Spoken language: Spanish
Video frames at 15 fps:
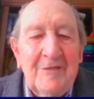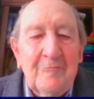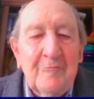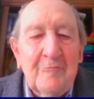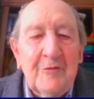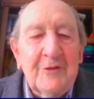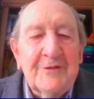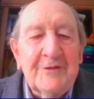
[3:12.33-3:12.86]

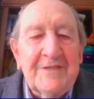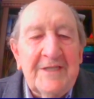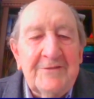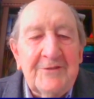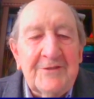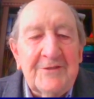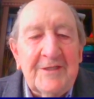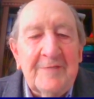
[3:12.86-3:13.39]
Por lo
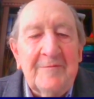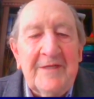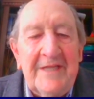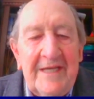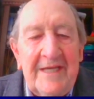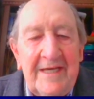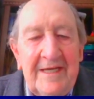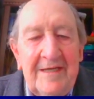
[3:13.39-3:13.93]
tanto,
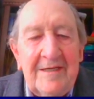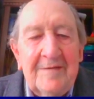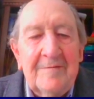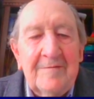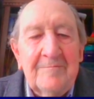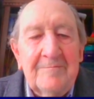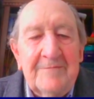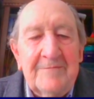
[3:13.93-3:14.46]
terminé
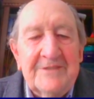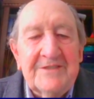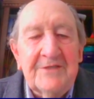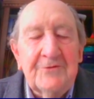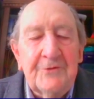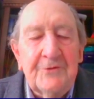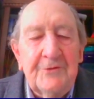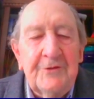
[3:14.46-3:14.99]
mis
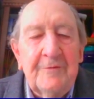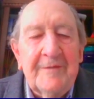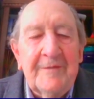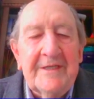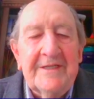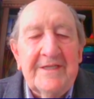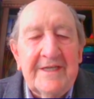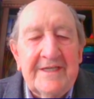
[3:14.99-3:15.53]
estudios de
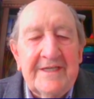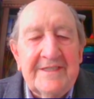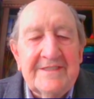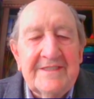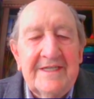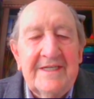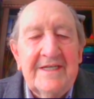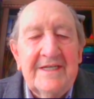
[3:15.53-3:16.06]

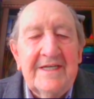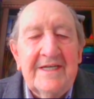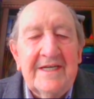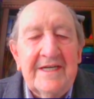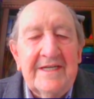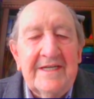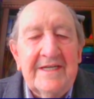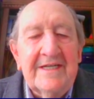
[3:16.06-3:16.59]
humanidades
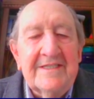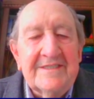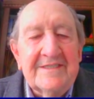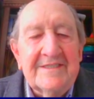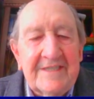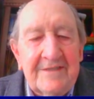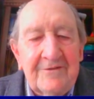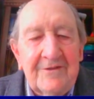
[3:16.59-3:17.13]
en el
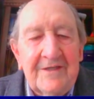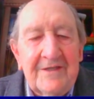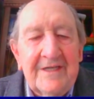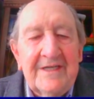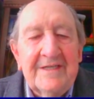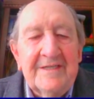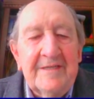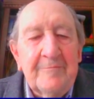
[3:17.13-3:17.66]
liceo
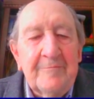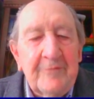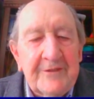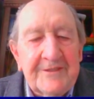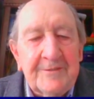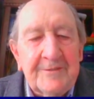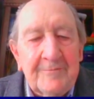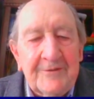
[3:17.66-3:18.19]
de
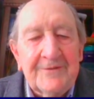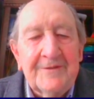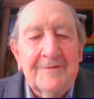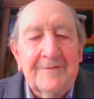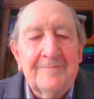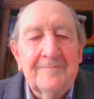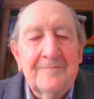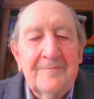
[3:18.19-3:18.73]
Puerto Montt.
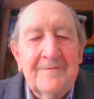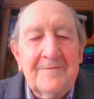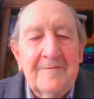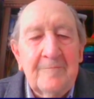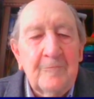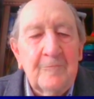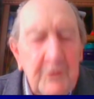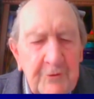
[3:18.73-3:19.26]

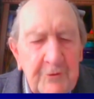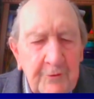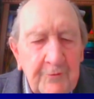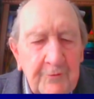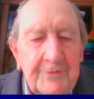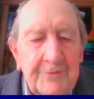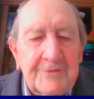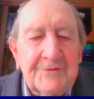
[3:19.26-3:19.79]
Muy
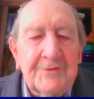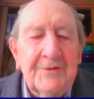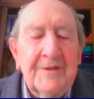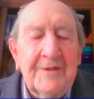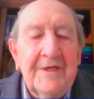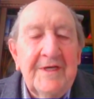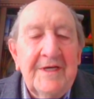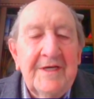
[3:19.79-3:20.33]
orgulloso
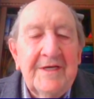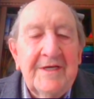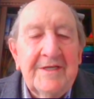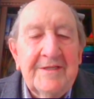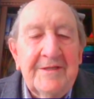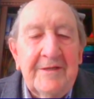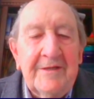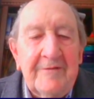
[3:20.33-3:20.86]

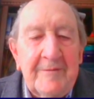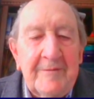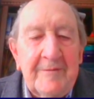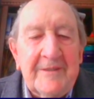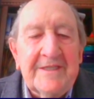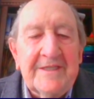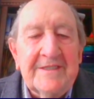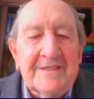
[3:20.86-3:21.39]
de haber
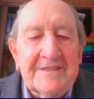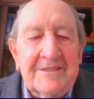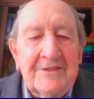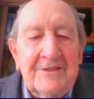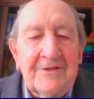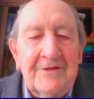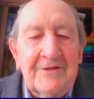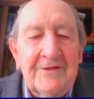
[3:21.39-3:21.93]

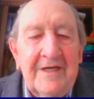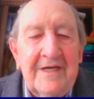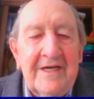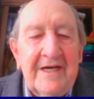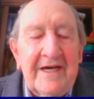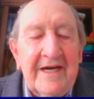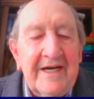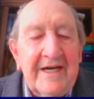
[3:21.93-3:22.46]
pertenecido
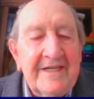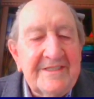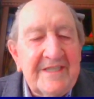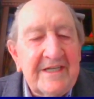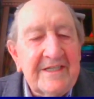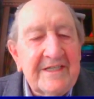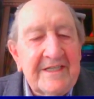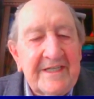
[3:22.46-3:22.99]
a
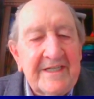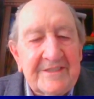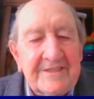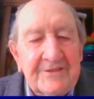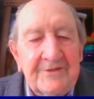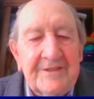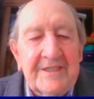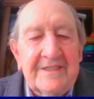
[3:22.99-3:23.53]
esas
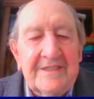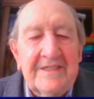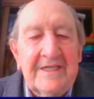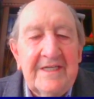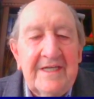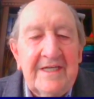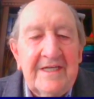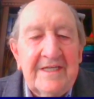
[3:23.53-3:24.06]
generaciones
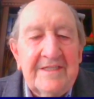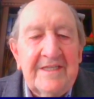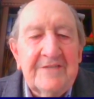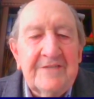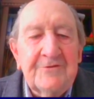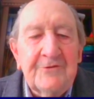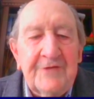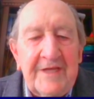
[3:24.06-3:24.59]
de
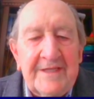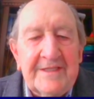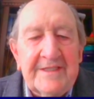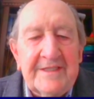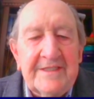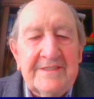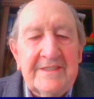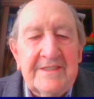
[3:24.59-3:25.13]

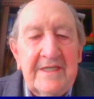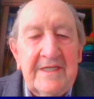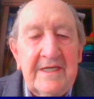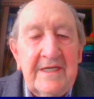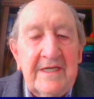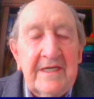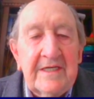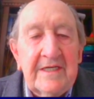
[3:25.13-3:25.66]
estudiantes
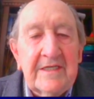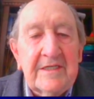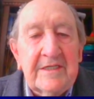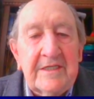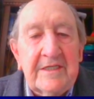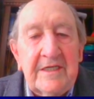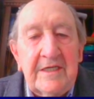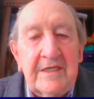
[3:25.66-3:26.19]

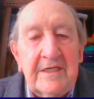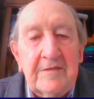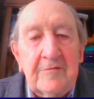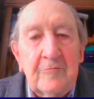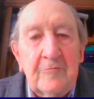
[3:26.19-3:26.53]
que